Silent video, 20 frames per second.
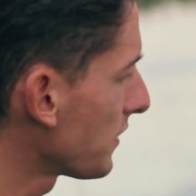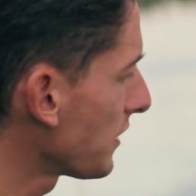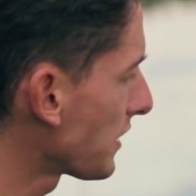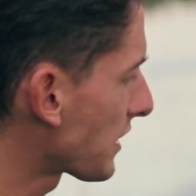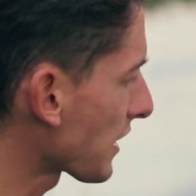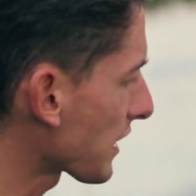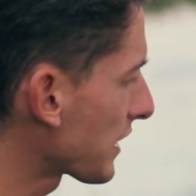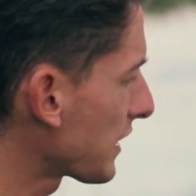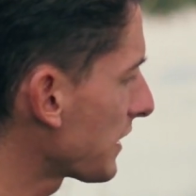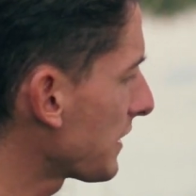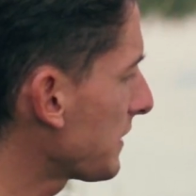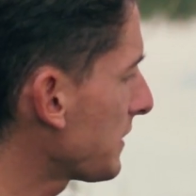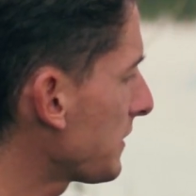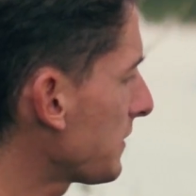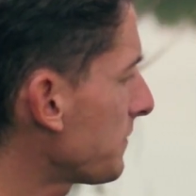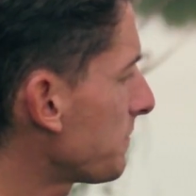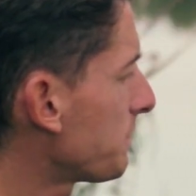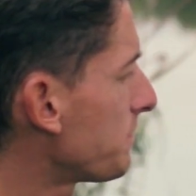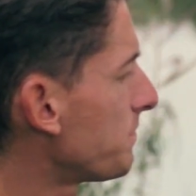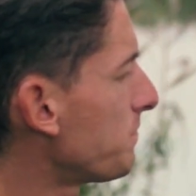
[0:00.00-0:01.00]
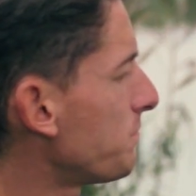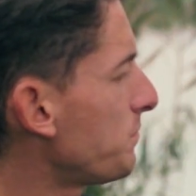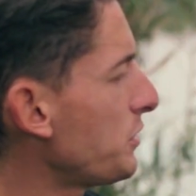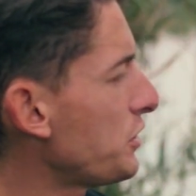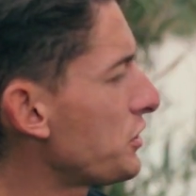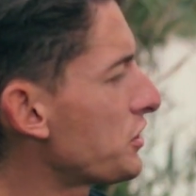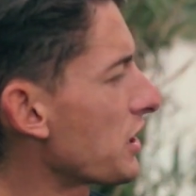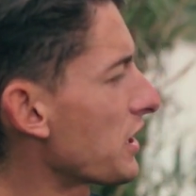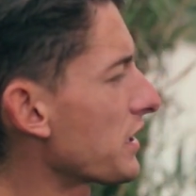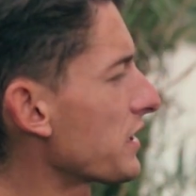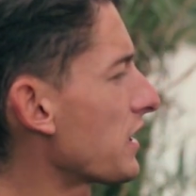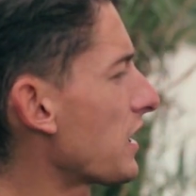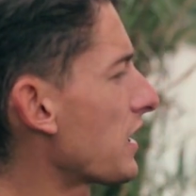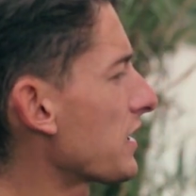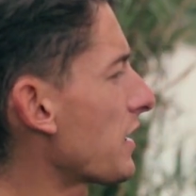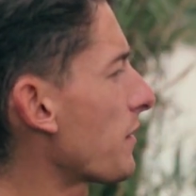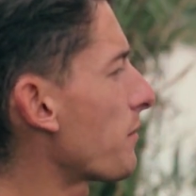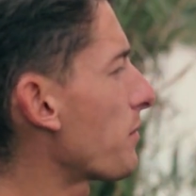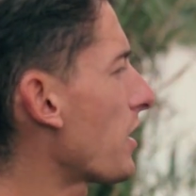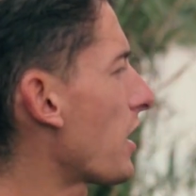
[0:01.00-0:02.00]
i takie bicia na,
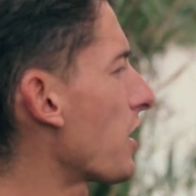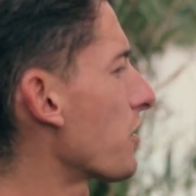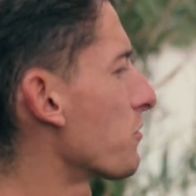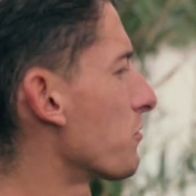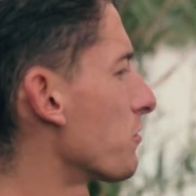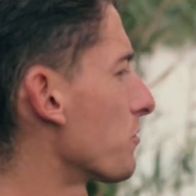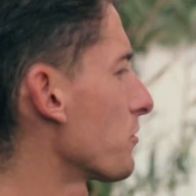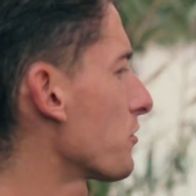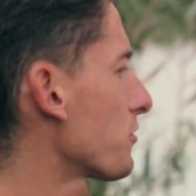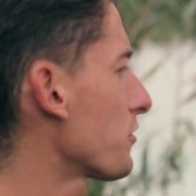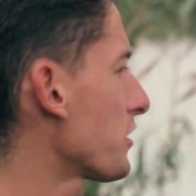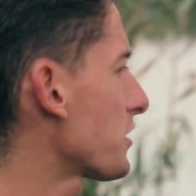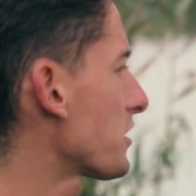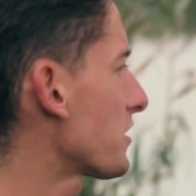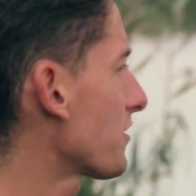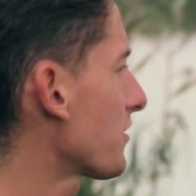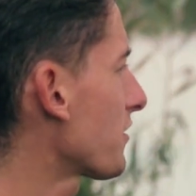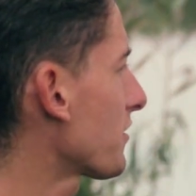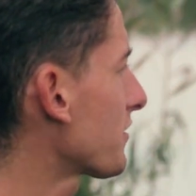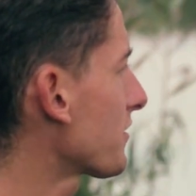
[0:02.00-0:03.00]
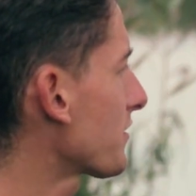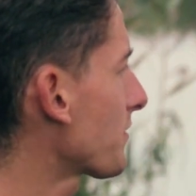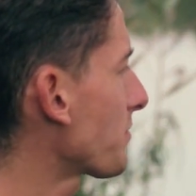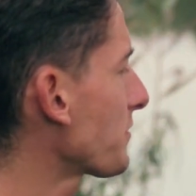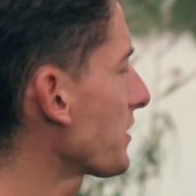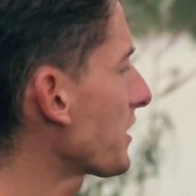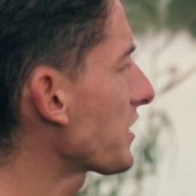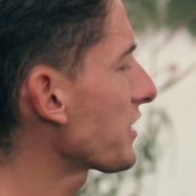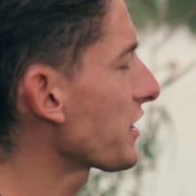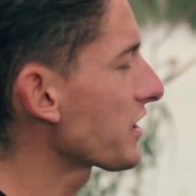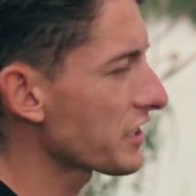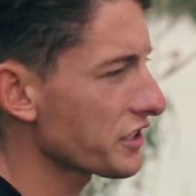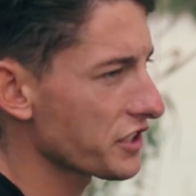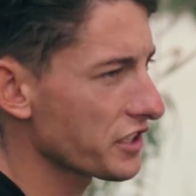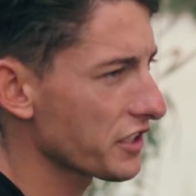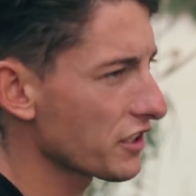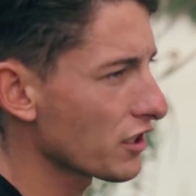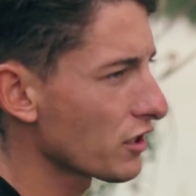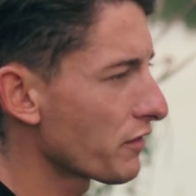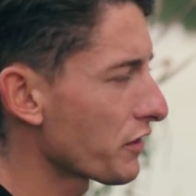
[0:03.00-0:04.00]
na blanku. No to jest, no, nie, nie da
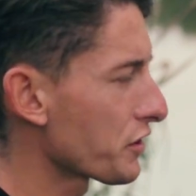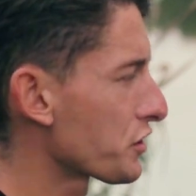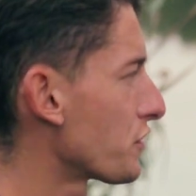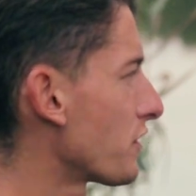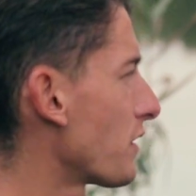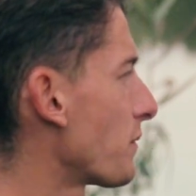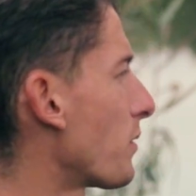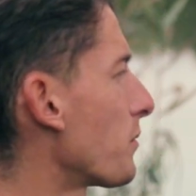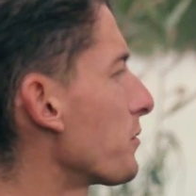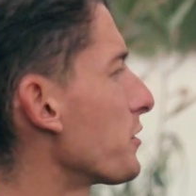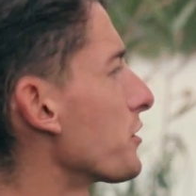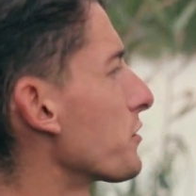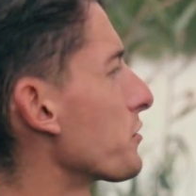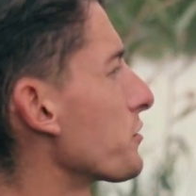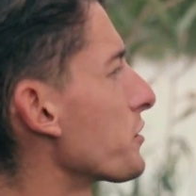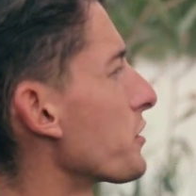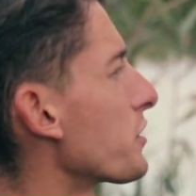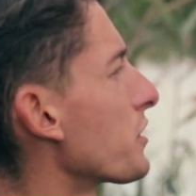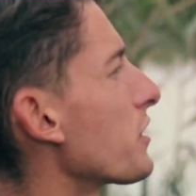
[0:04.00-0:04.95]
się tego właściwie pominąć.